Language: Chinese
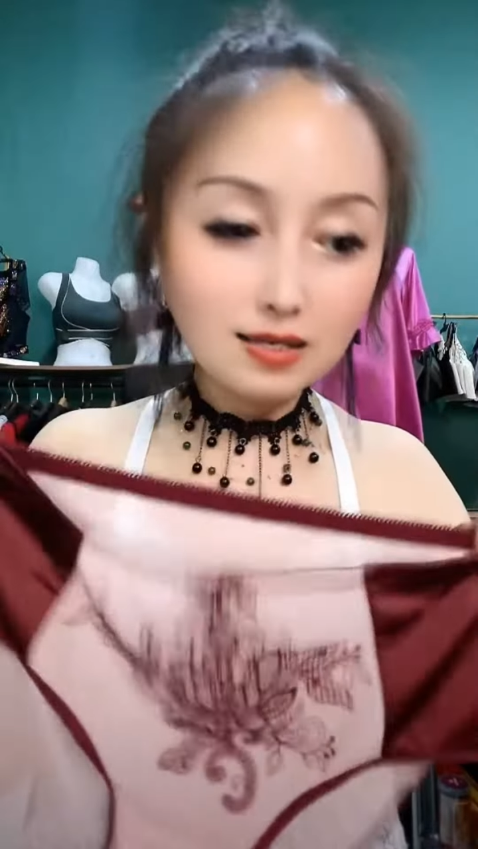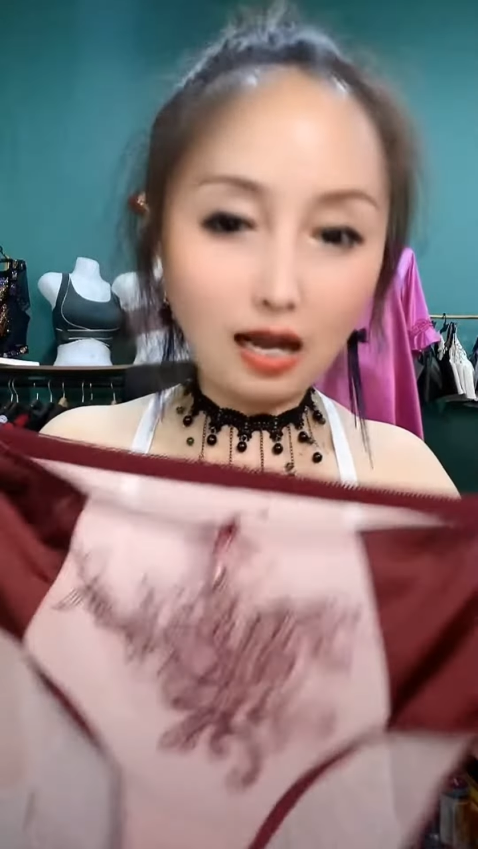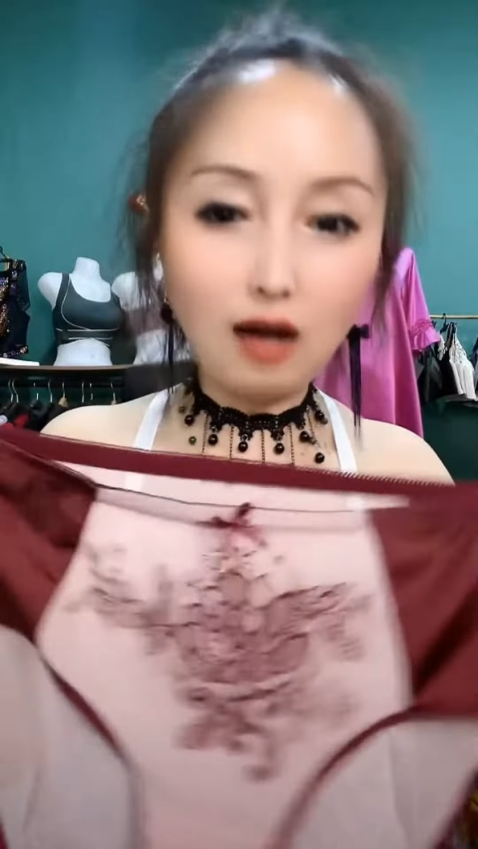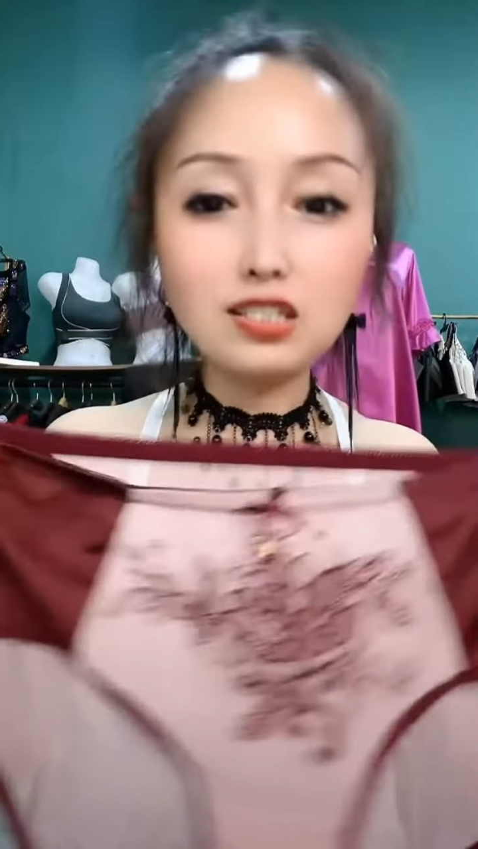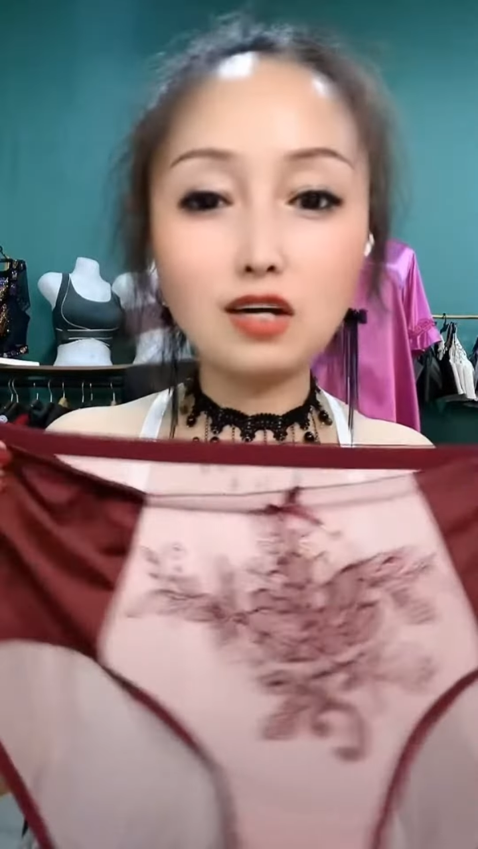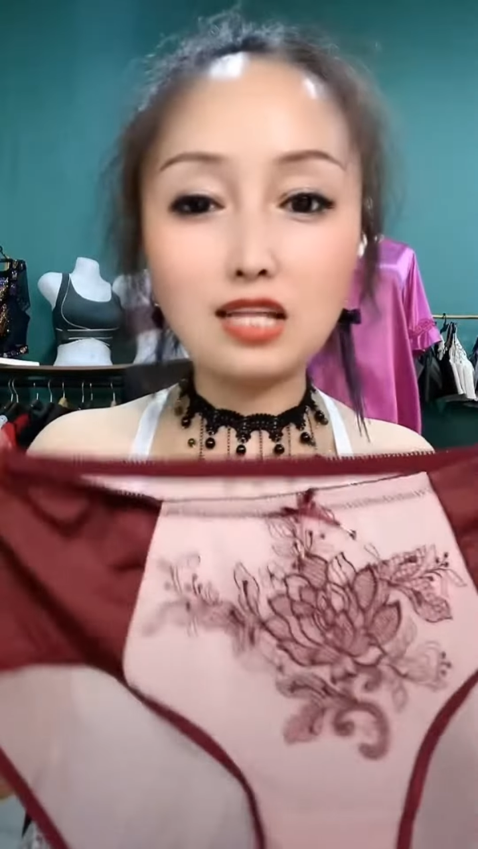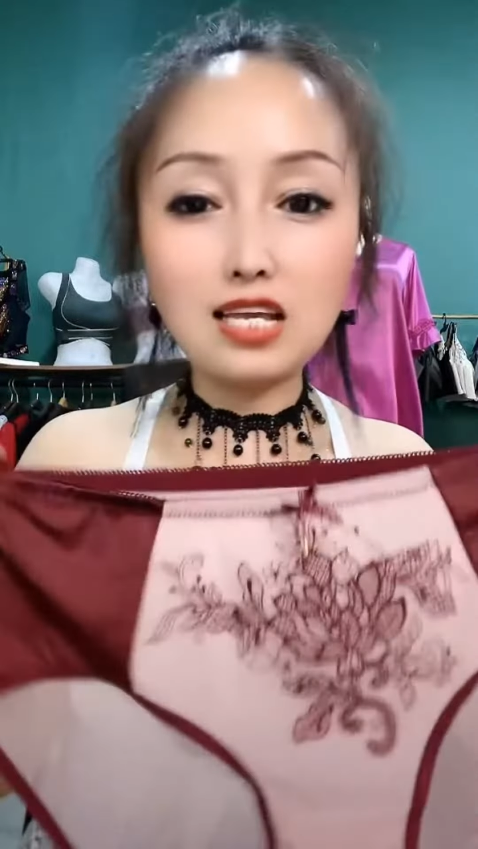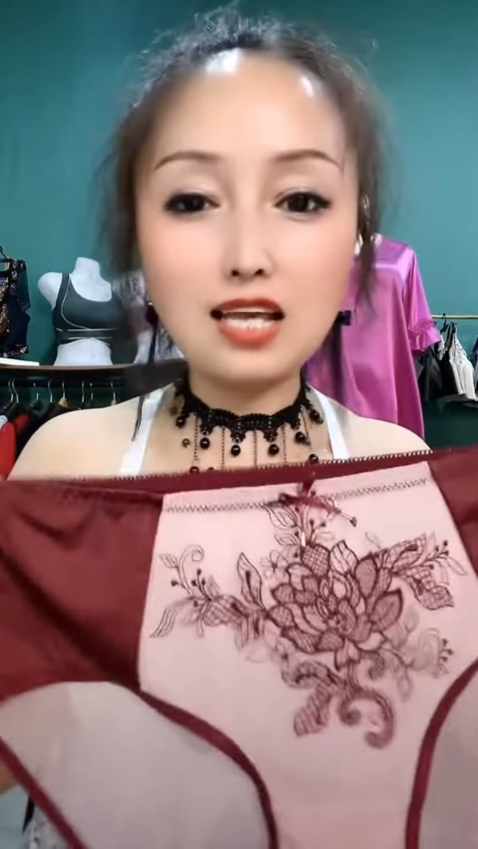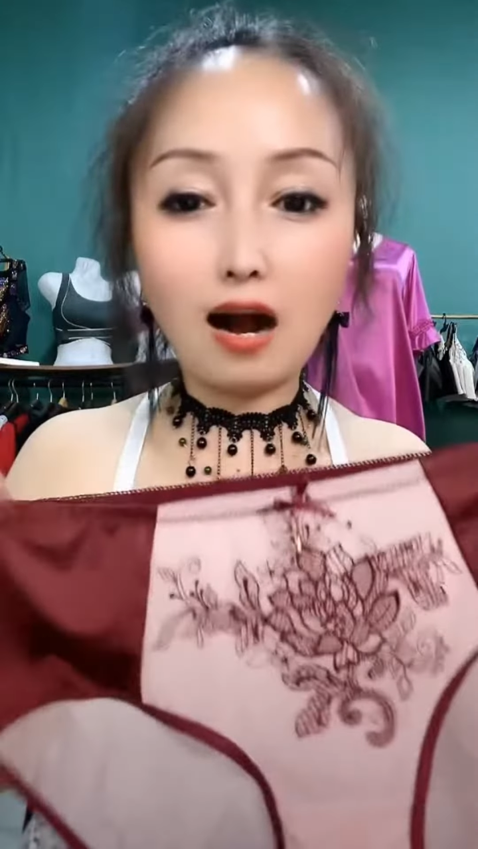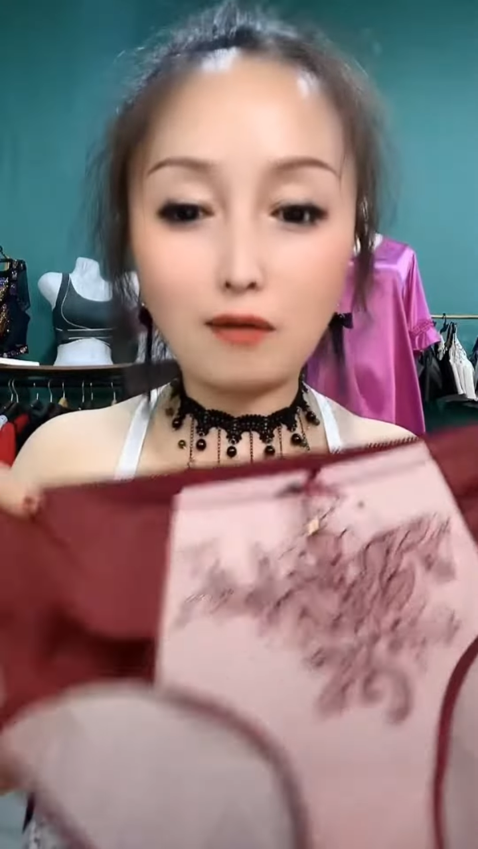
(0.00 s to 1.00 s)
然后小
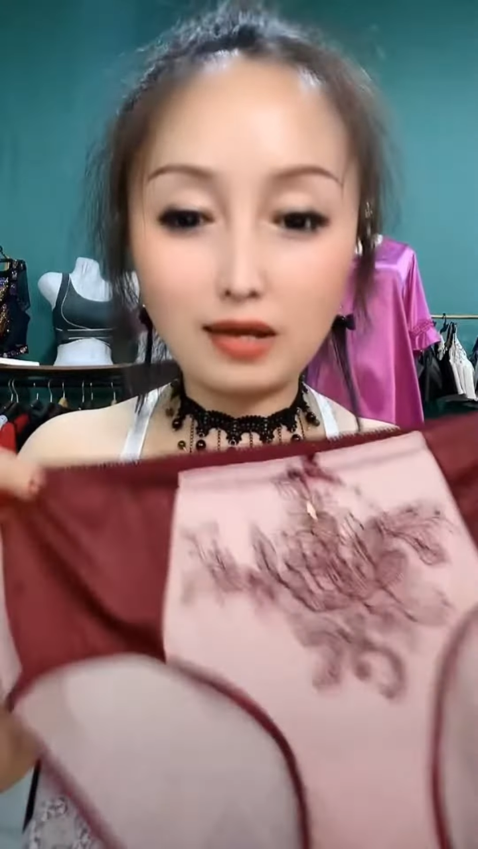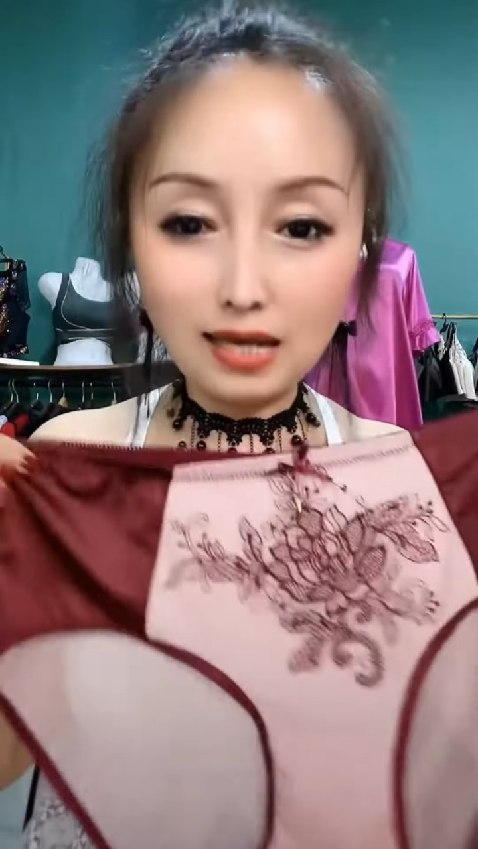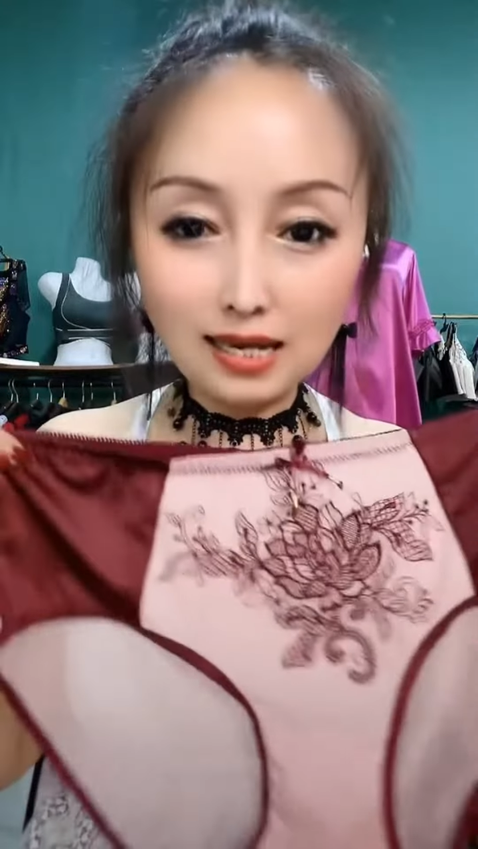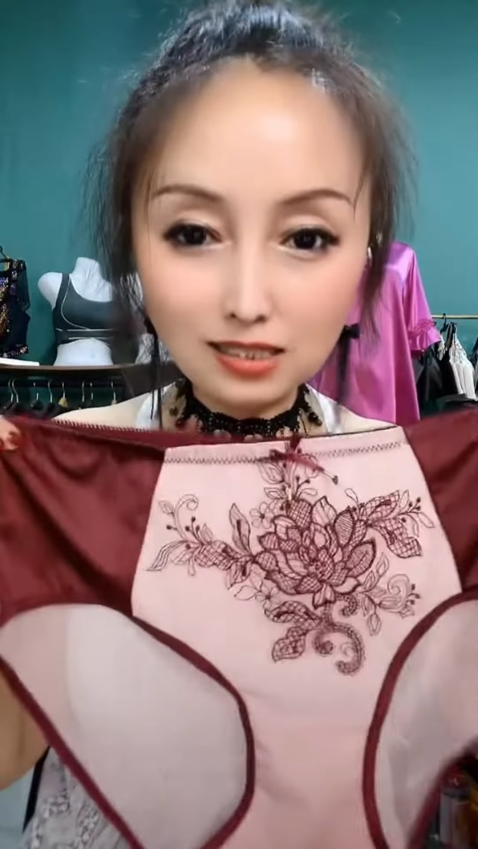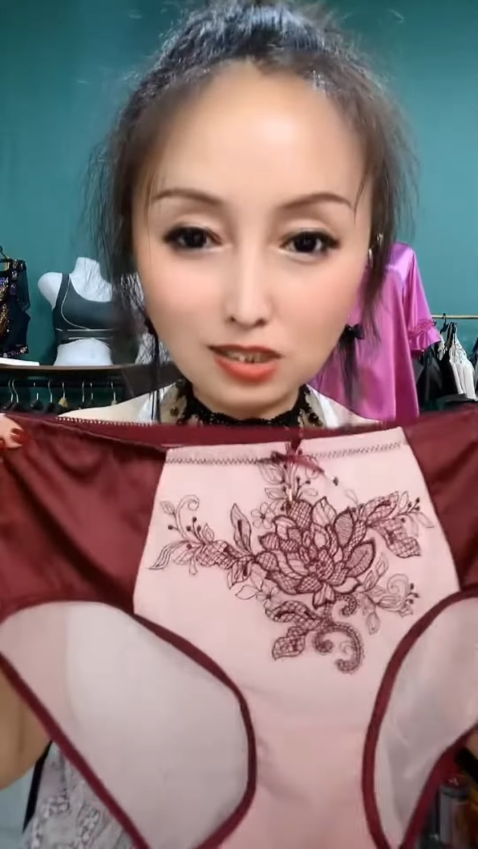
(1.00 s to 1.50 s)
低腰的，哎，